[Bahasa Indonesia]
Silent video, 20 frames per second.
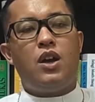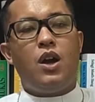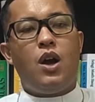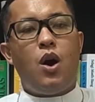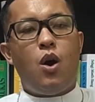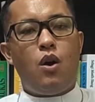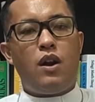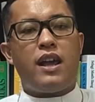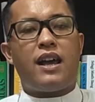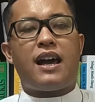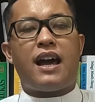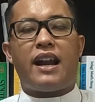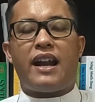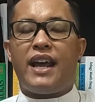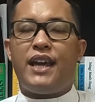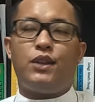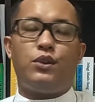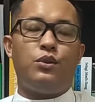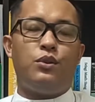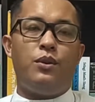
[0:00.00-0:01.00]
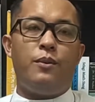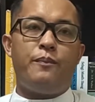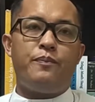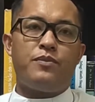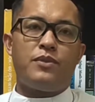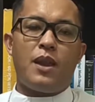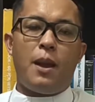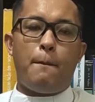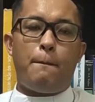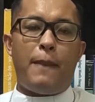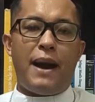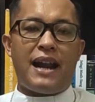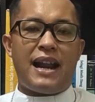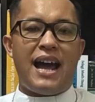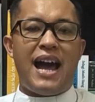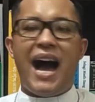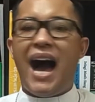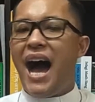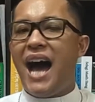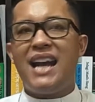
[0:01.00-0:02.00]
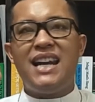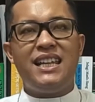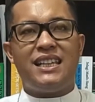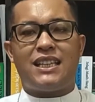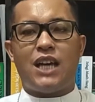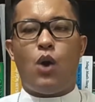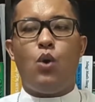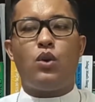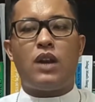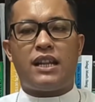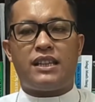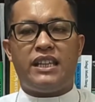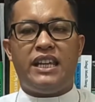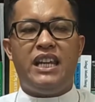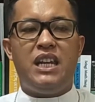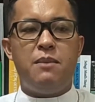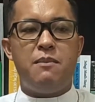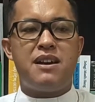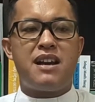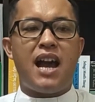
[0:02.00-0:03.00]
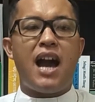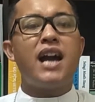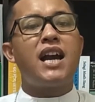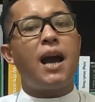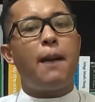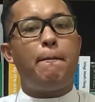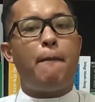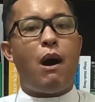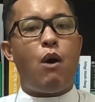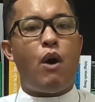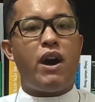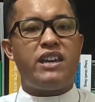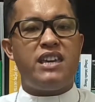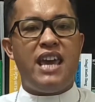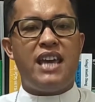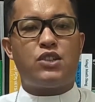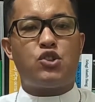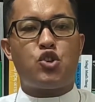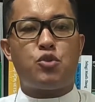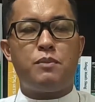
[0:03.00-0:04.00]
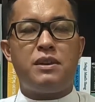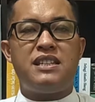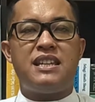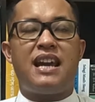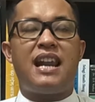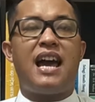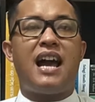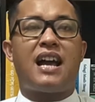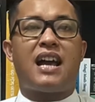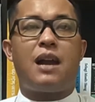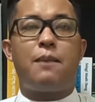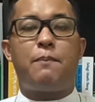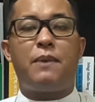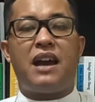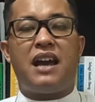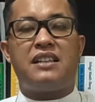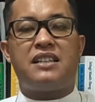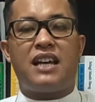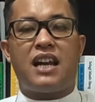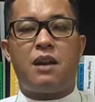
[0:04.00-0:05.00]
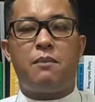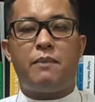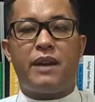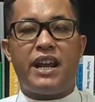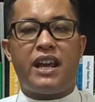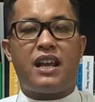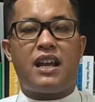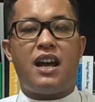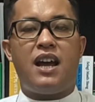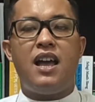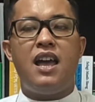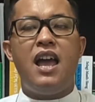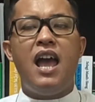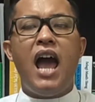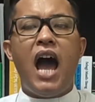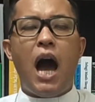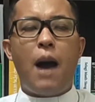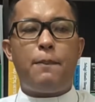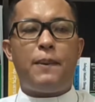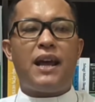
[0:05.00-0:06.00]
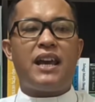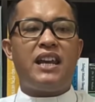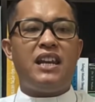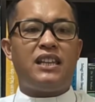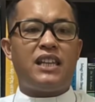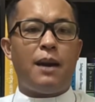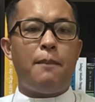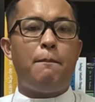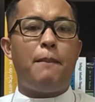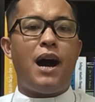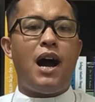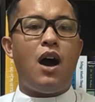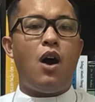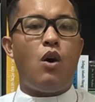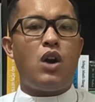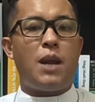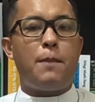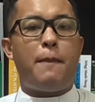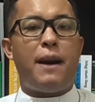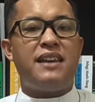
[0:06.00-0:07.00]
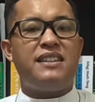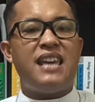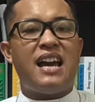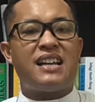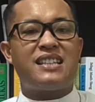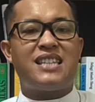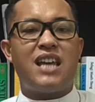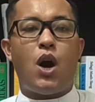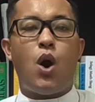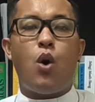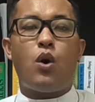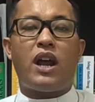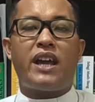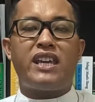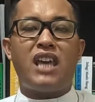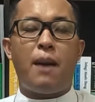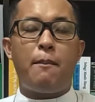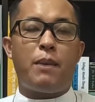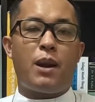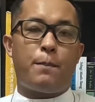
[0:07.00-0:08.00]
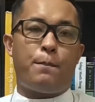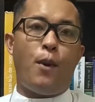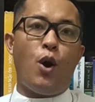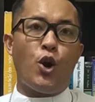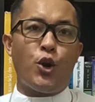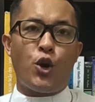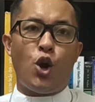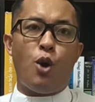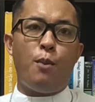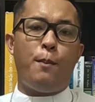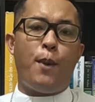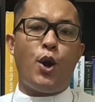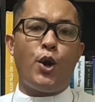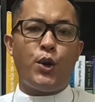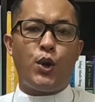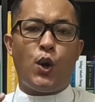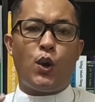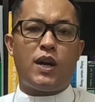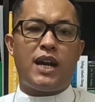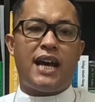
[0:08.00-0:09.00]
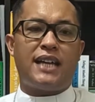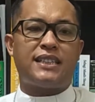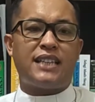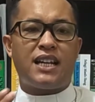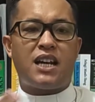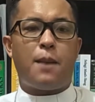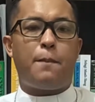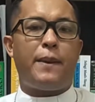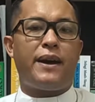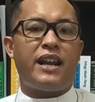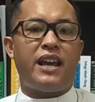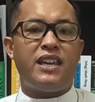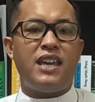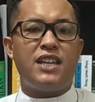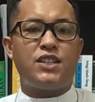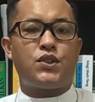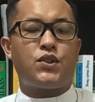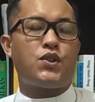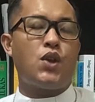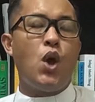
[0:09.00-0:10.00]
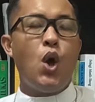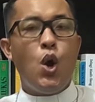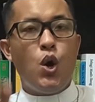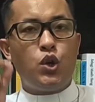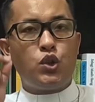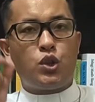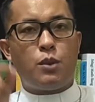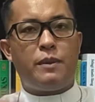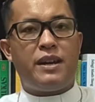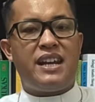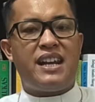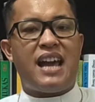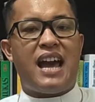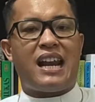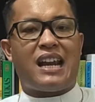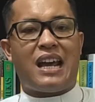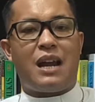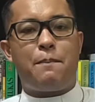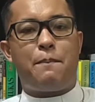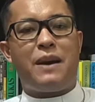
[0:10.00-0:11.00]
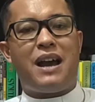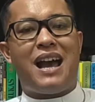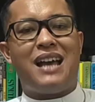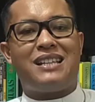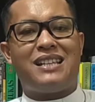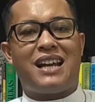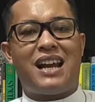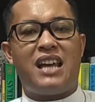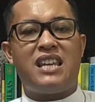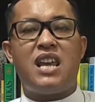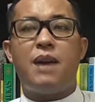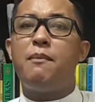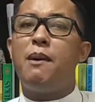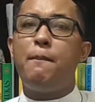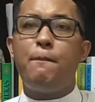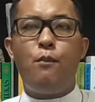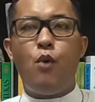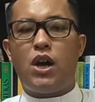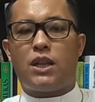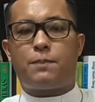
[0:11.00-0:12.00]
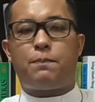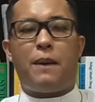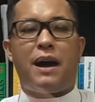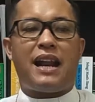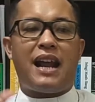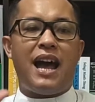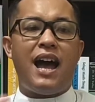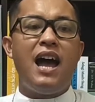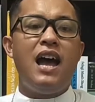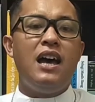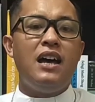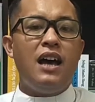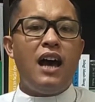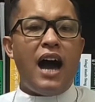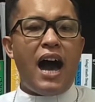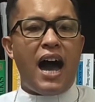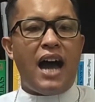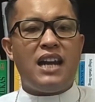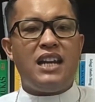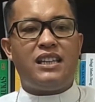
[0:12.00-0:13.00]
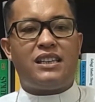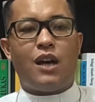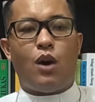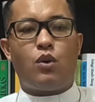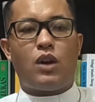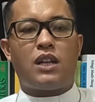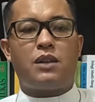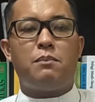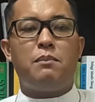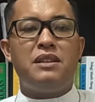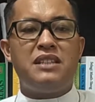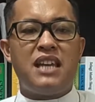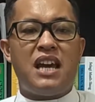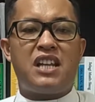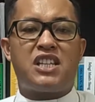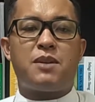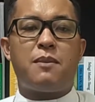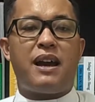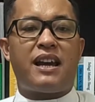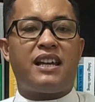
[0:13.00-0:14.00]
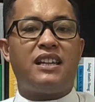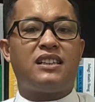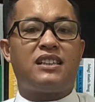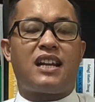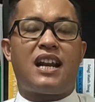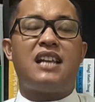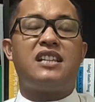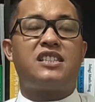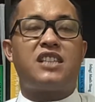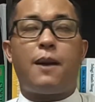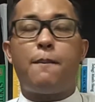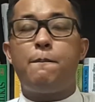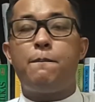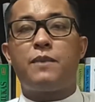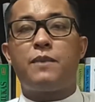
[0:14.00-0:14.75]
Oleh karena itu, para ahli Taurat ini menganggap bahwa Yesus menyalahkan pengajaran mereka. Apalagi ditambah oleh banyaknya orang yang berbondong-bondong datang kepada Yesus untuk mendengarkan pengajarannya membuat para ahli Taurat menjadi semakin terancam